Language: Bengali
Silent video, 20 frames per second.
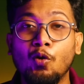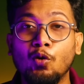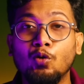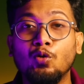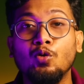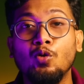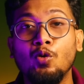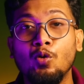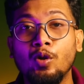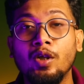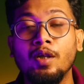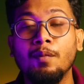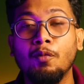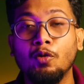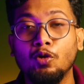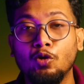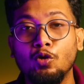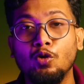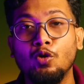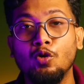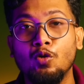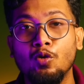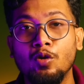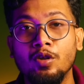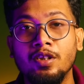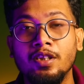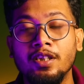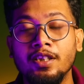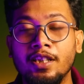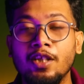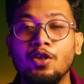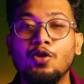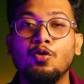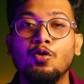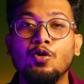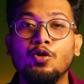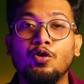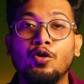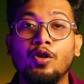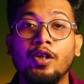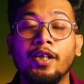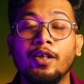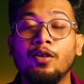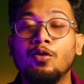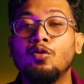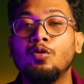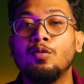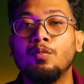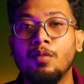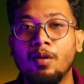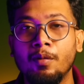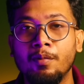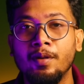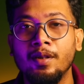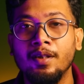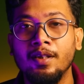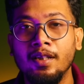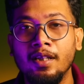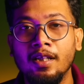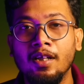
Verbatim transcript: কত লোকে পছন্দ করেছে সেই চরিত্রটা কীরকমভাবে